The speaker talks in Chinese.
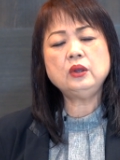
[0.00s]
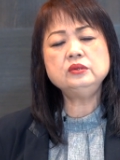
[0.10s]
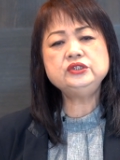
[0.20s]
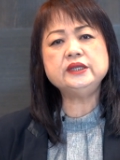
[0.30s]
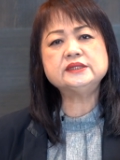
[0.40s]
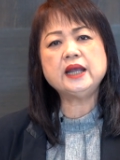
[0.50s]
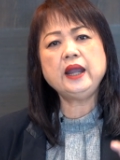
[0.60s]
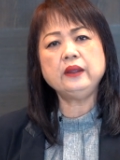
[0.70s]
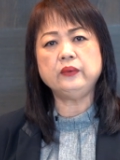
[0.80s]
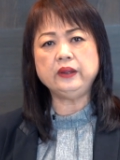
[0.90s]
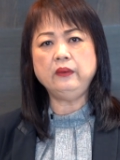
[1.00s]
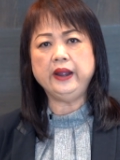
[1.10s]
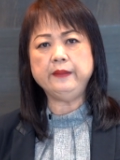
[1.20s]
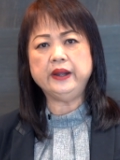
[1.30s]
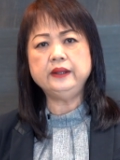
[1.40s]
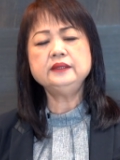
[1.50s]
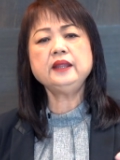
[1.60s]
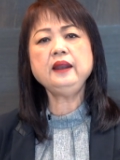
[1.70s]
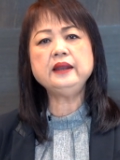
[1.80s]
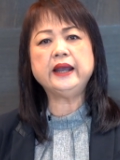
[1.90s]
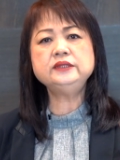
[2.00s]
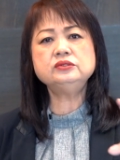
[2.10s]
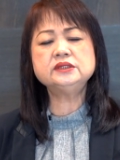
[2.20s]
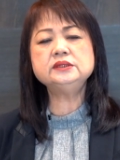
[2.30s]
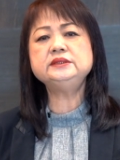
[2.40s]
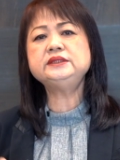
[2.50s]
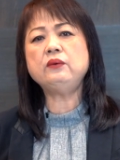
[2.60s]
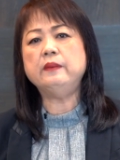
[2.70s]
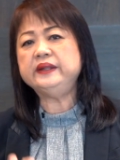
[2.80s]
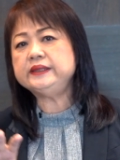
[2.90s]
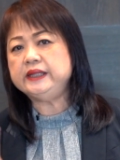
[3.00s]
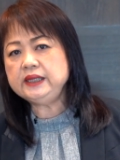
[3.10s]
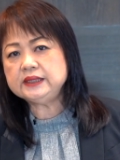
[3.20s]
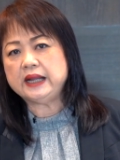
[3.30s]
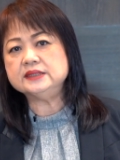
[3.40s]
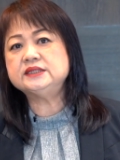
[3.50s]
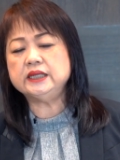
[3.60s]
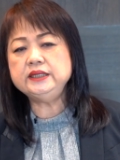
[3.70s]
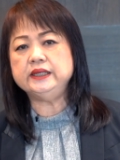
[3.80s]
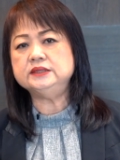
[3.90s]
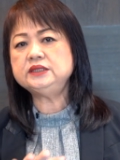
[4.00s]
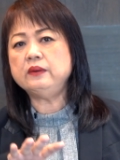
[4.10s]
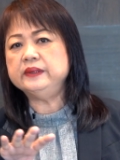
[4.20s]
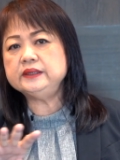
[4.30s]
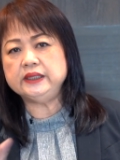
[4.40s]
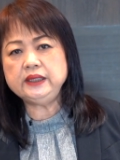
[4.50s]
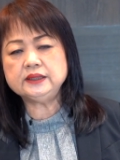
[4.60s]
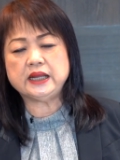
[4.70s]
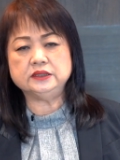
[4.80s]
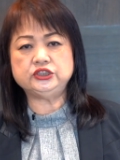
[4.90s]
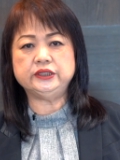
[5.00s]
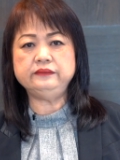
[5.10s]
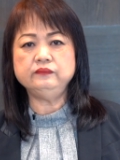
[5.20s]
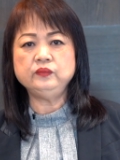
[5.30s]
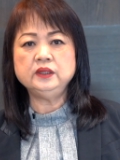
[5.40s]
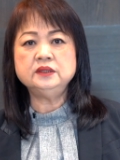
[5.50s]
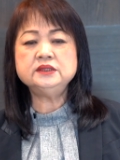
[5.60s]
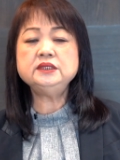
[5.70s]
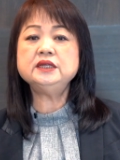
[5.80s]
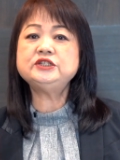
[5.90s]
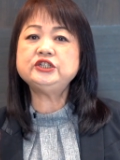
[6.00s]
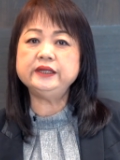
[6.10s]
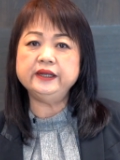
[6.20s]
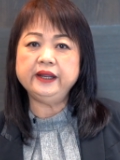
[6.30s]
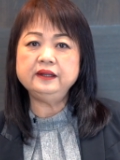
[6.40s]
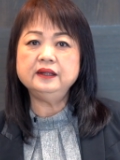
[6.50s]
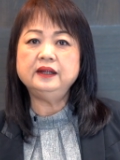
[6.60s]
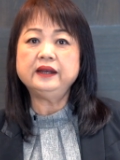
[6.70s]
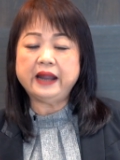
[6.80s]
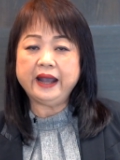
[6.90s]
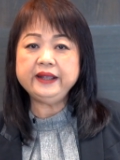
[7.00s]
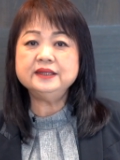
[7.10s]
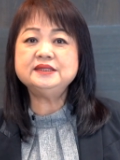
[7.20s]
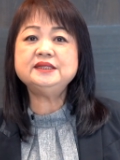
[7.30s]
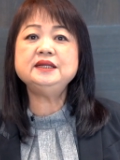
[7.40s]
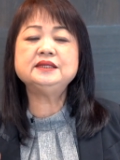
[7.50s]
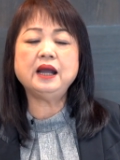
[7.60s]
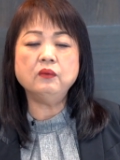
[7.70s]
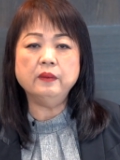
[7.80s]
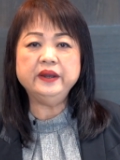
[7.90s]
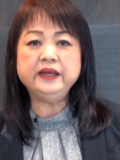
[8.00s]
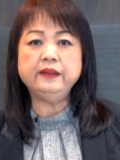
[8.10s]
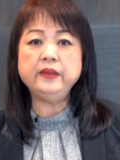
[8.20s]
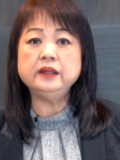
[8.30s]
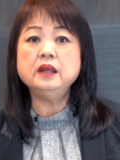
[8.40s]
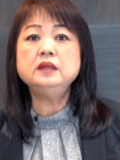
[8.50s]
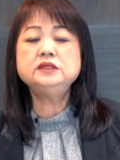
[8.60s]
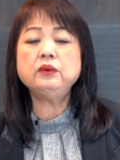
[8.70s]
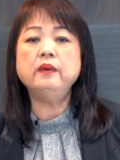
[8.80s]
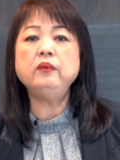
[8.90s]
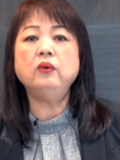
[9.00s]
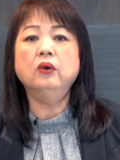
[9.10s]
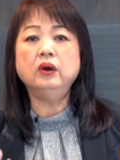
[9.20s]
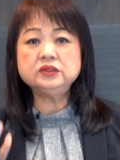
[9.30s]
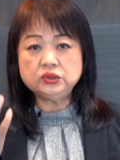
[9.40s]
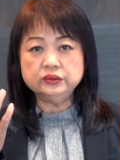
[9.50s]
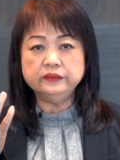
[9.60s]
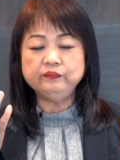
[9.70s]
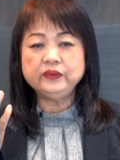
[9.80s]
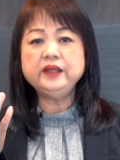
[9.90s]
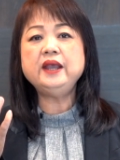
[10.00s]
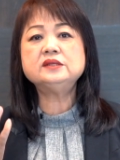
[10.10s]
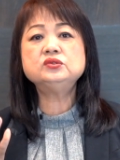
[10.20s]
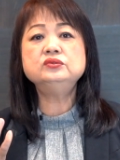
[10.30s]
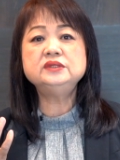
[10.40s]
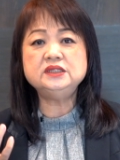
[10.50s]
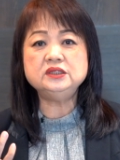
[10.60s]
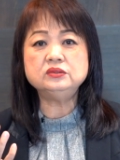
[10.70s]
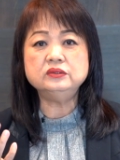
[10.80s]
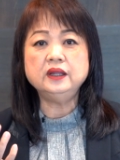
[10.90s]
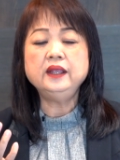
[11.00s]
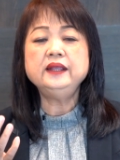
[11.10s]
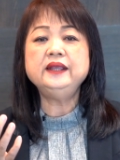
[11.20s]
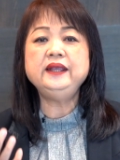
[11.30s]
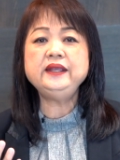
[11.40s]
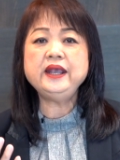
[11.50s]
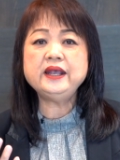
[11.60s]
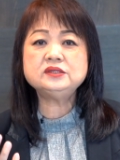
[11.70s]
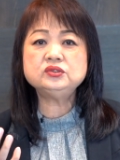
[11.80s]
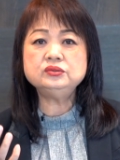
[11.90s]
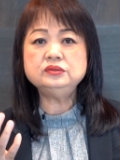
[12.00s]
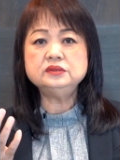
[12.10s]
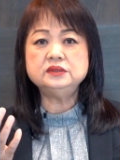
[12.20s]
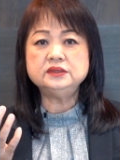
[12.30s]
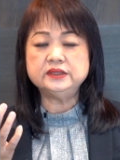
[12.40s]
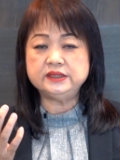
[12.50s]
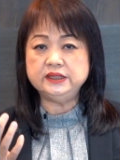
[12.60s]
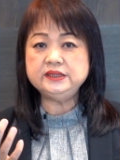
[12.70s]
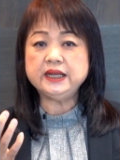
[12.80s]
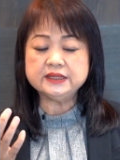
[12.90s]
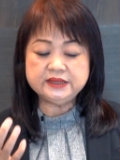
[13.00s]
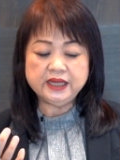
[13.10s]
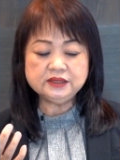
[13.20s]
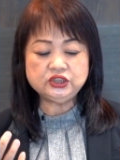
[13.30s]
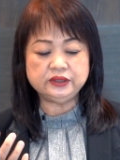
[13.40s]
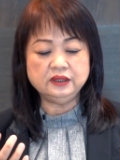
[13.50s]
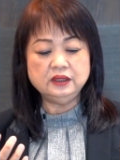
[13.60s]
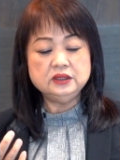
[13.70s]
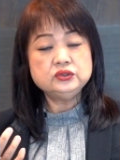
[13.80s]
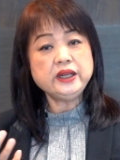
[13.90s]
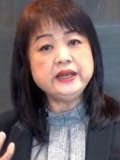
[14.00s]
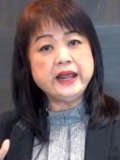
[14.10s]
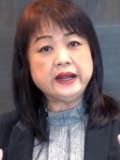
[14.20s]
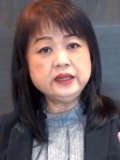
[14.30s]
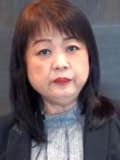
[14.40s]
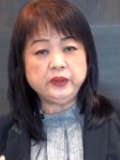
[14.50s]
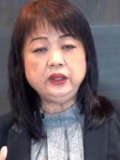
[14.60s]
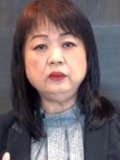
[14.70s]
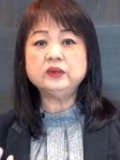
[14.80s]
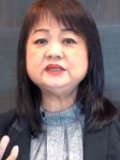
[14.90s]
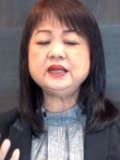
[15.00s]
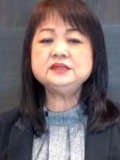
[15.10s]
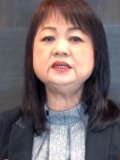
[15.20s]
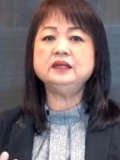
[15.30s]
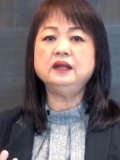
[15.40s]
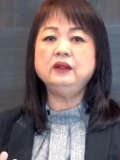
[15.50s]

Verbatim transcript: 偷窃、杀害、毁坏嘛，他来就是叫我们抵挡真理，叫我们抵挡神。今天圣灵来进到我们里面，叫我们活出耶稣基督，以耶稣的形象相称。所以两个比喻，我相信